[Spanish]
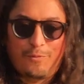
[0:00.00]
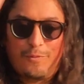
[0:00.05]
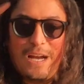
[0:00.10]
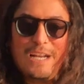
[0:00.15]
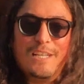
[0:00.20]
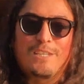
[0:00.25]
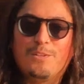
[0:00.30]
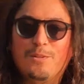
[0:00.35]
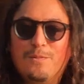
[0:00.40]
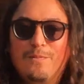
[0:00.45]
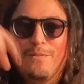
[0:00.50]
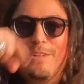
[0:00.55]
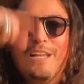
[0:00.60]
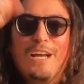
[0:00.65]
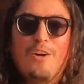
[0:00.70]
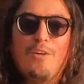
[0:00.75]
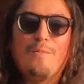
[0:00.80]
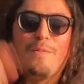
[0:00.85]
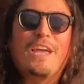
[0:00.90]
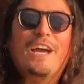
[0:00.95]
falso,
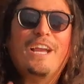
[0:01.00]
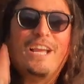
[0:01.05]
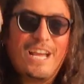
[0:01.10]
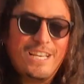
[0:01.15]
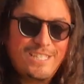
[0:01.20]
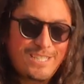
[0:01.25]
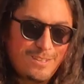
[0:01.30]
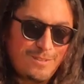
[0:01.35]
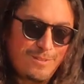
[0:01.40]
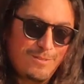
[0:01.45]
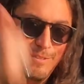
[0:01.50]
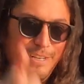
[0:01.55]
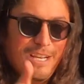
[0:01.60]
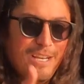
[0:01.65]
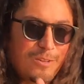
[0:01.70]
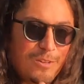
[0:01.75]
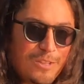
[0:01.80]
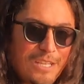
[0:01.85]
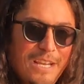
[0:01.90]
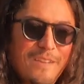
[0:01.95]
la comida cas
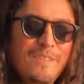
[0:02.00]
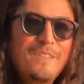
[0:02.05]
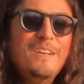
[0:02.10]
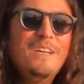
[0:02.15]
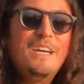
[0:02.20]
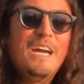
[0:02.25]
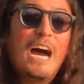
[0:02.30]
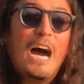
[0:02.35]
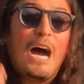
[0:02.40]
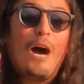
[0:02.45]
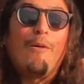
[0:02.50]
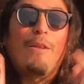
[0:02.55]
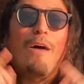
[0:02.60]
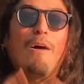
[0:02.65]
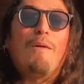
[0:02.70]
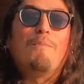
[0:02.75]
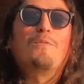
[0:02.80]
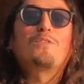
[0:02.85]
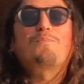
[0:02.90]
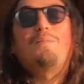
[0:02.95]
una nota.
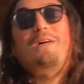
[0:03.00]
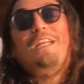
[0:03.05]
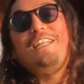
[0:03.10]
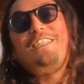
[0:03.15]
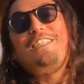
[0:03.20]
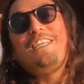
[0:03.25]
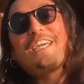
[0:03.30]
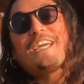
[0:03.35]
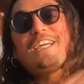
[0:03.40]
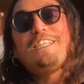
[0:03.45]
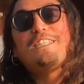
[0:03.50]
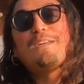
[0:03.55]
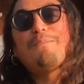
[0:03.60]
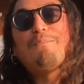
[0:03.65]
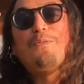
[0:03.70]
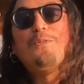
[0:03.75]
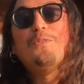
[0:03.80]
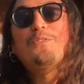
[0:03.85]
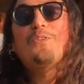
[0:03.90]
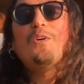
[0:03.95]
Ahora vamos para el siguiente
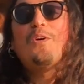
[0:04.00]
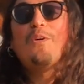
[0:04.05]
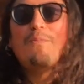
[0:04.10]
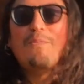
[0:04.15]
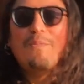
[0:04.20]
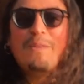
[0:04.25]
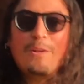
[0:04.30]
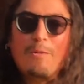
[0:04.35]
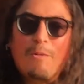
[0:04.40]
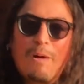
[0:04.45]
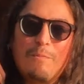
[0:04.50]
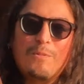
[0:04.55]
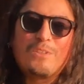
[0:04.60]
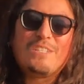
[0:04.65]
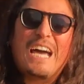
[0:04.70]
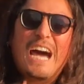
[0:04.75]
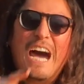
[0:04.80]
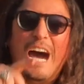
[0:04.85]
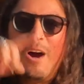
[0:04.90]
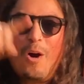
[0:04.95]
punto, pero
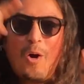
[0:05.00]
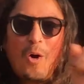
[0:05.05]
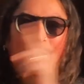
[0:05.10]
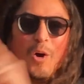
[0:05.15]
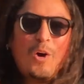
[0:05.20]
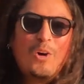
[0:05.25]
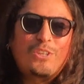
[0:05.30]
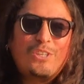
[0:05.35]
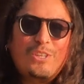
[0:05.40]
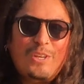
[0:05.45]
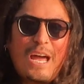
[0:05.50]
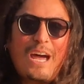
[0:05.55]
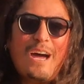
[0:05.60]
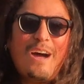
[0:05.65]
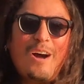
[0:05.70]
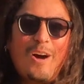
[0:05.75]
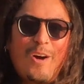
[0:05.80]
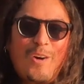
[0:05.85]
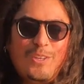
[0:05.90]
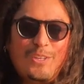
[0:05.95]
vamos a
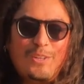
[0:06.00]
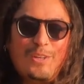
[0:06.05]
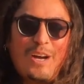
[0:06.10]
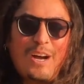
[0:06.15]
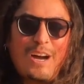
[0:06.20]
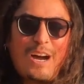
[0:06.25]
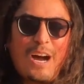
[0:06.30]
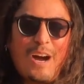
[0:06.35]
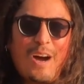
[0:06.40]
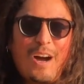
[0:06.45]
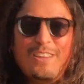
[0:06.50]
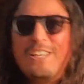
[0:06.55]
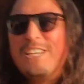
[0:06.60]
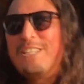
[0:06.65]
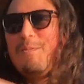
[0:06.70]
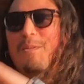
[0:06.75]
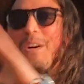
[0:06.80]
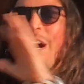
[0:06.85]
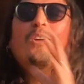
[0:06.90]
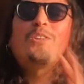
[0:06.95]
otra, otra, ah,
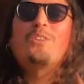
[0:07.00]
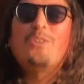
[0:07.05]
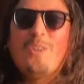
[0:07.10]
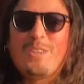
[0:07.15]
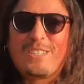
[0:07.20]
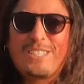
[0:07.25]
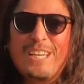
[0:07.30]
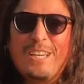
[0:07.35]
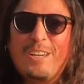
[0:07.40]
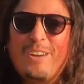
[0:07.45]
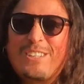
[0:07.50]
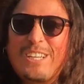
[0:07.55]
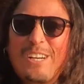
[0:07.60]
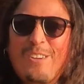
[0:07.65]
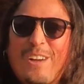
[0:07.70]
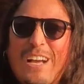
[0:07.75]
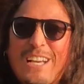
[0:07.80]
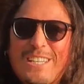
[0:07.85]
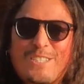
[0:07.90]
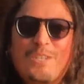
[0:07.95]
decimos a otro, en otra
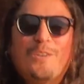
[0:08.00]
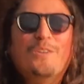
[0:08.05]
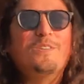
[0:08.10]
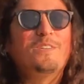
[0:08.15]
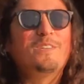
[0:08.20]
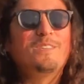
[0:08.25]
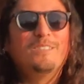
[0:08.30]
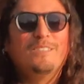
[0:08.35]
locación.